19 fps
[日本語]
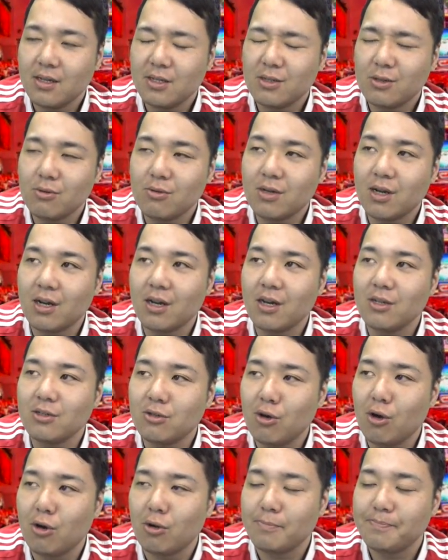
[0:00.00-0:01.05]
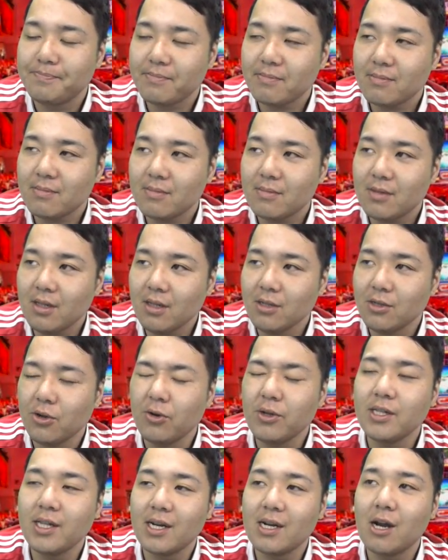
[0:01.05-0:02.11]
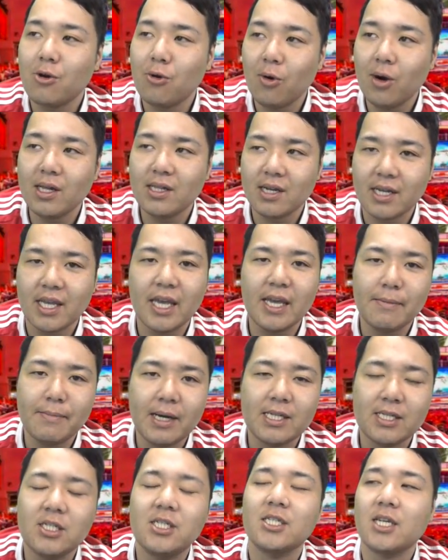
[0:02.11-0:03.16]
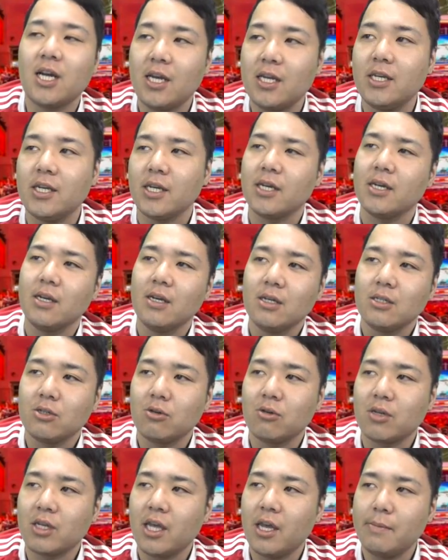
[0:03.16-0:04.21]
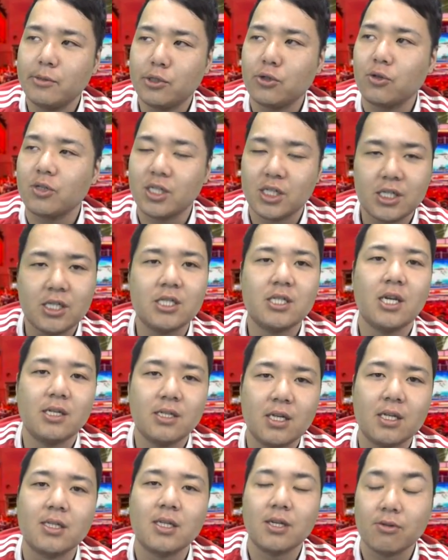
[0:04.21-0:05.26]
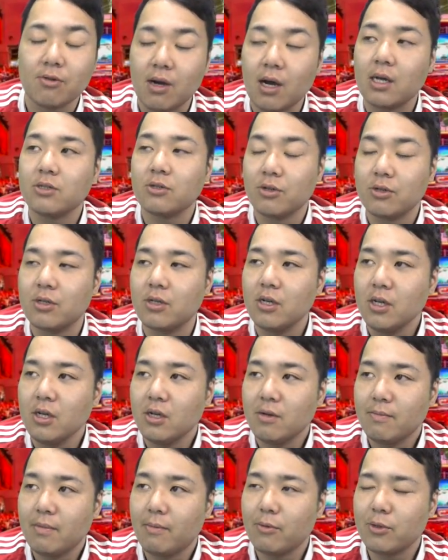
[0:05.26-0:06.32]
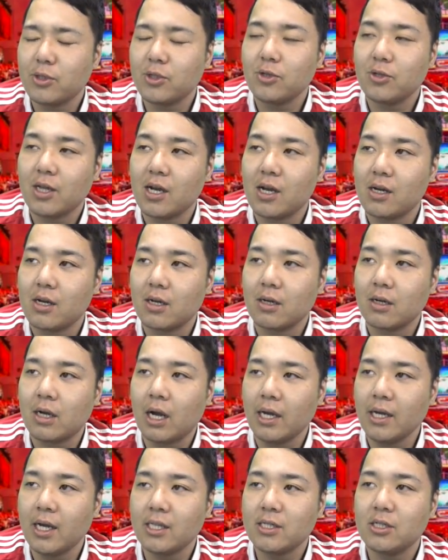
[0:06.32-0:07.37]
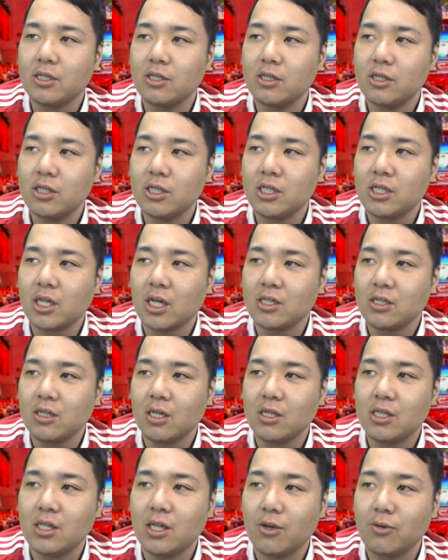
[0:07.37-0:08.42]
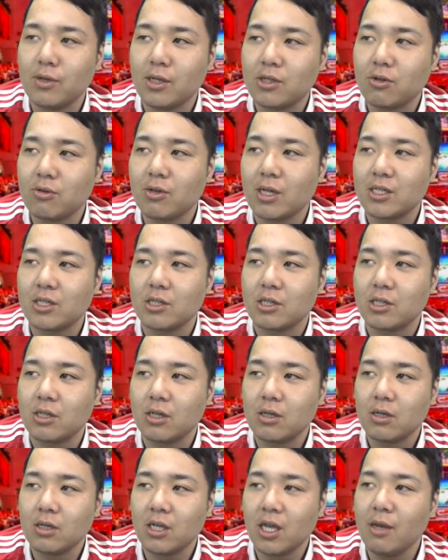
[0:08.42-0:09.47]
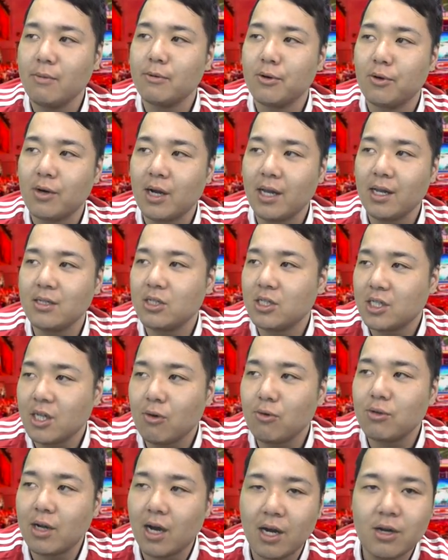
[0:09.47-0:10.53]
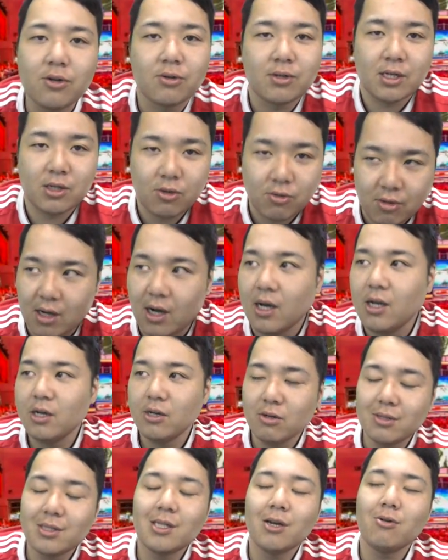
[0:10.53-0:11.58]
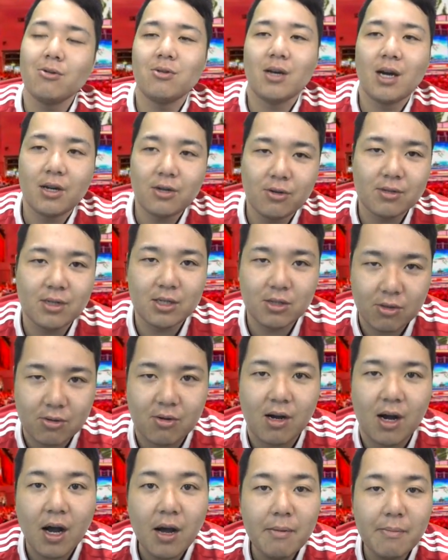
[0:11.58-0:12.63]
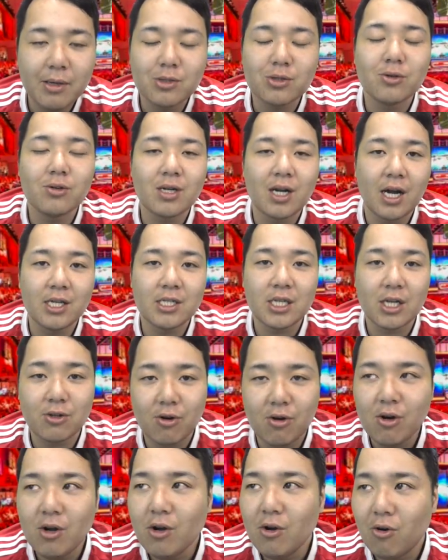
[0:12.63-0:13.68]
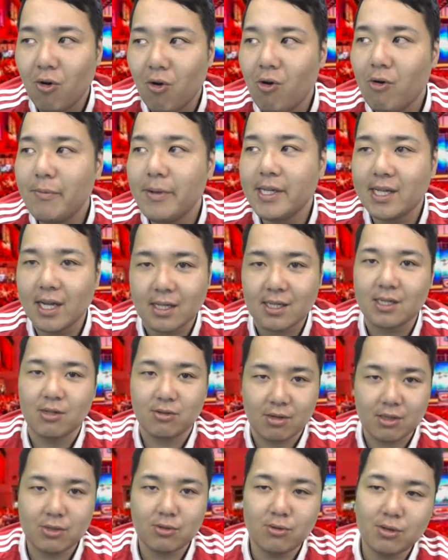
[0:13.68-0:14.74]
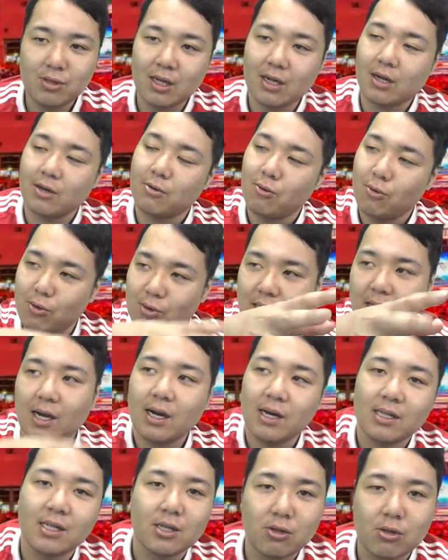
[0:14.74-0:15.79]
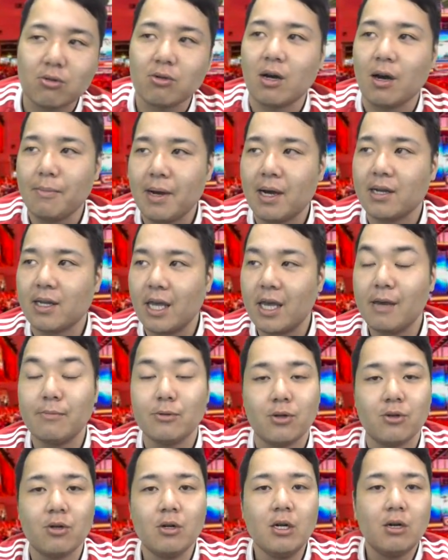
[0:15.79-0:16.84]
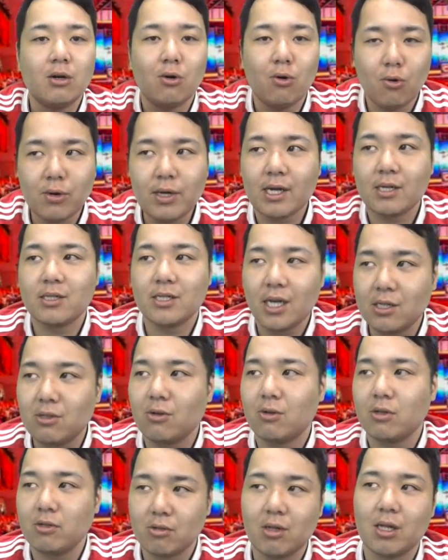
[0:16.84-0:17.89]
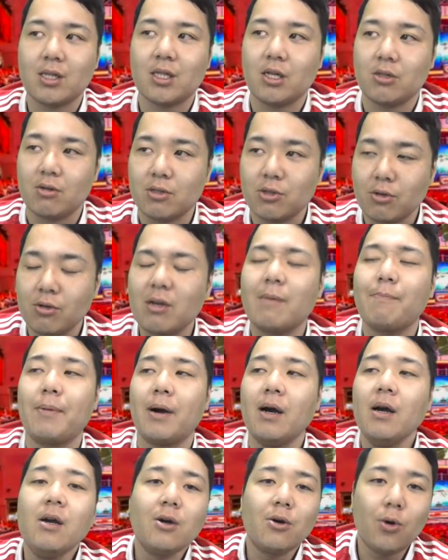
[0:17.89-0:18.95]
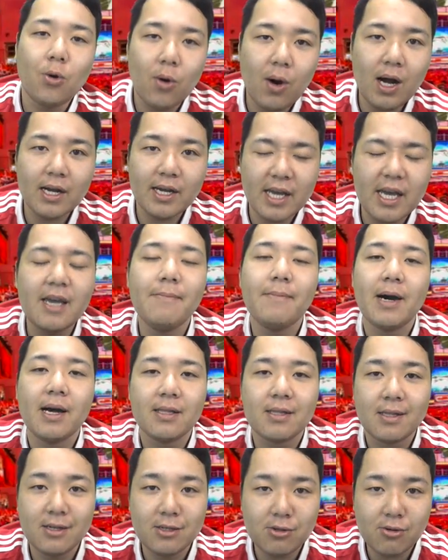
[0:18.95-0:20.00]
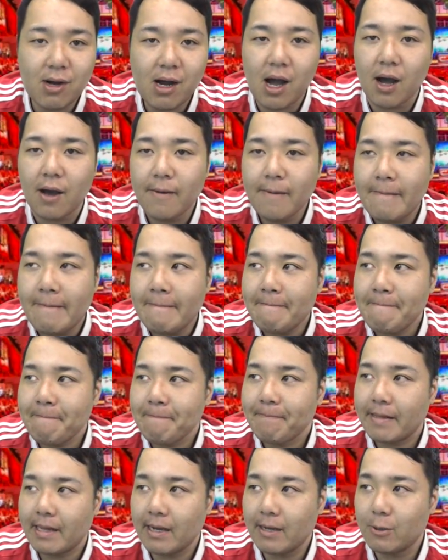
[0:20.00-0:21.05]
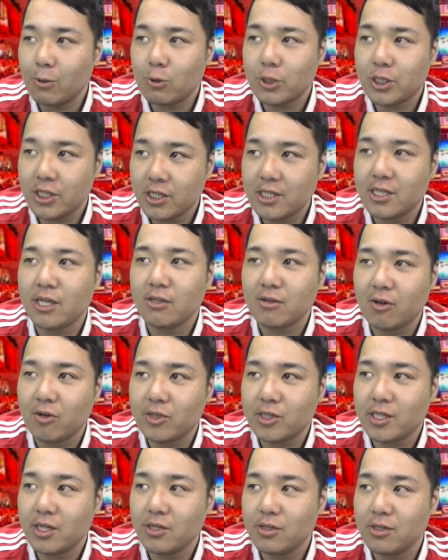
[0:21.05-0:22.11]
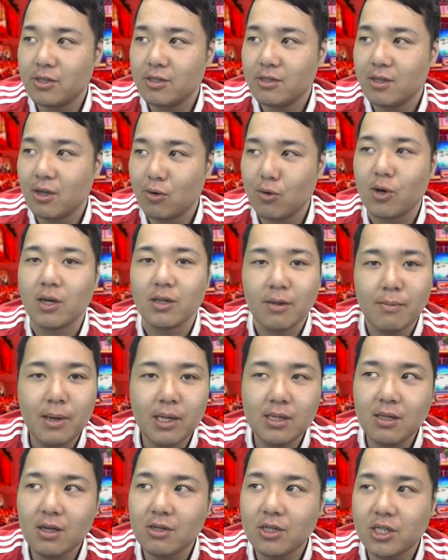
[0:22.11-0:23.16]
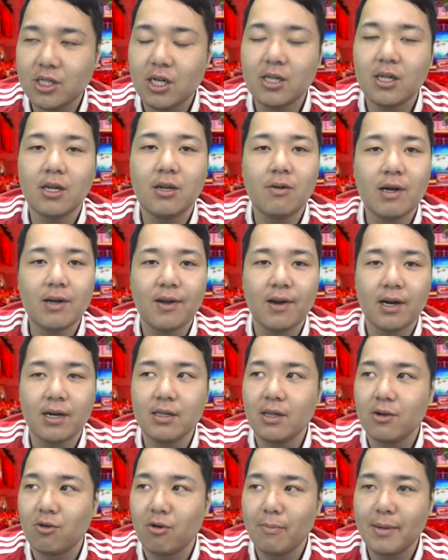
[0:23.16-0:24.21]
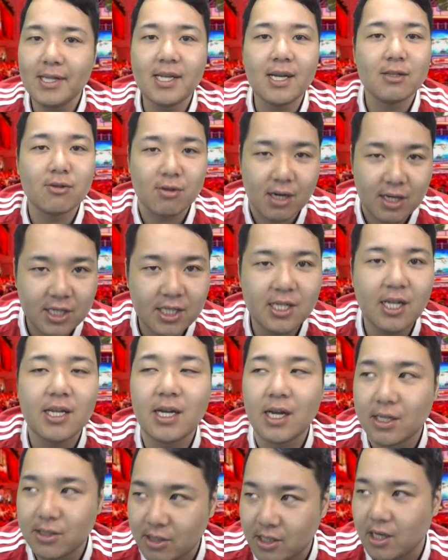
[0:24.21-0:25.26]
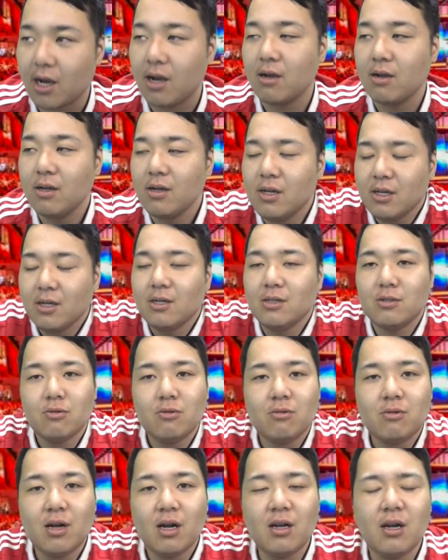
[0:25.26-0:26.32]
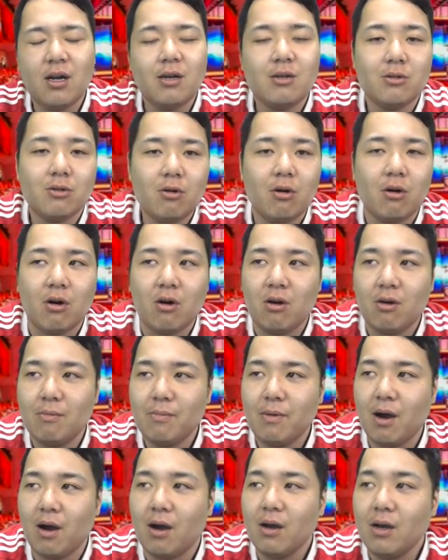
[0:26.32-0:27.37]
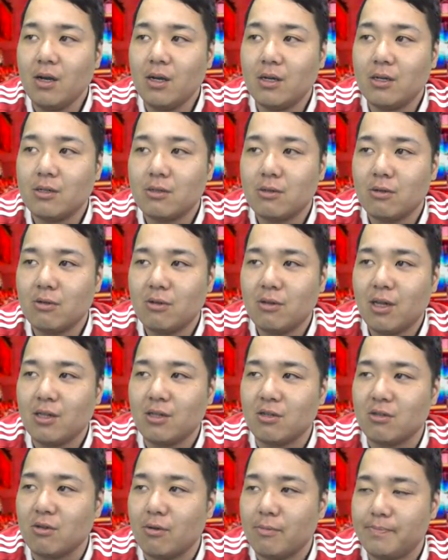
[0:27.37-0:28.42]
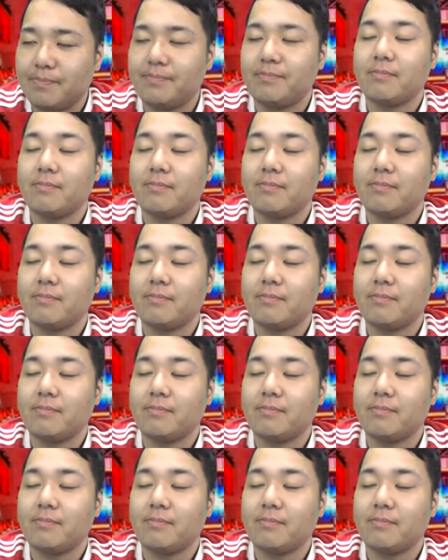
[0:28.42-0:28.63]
そう考えると、よりなんかコアなゲーマーに近い、そのゲームショーの審査員だったりとか、そういう、まあ、もちろんなんか開発に携わってたような人たち、ゲームを開発したことがあるような人とか、売ったことがあるような人とか、まあそういう会社のOB だったりとか、そういうなんかこう流れた人とか、まあゲームの攻略サイトの人だったりとか、そういうやっぱコアゲーマーっていう人が、あの、審査員とかしてるだろうからね、全く知らないわけわかんないコメディアンとかしてないはずじゃん。そう考えると、まあ、その、なんていうの、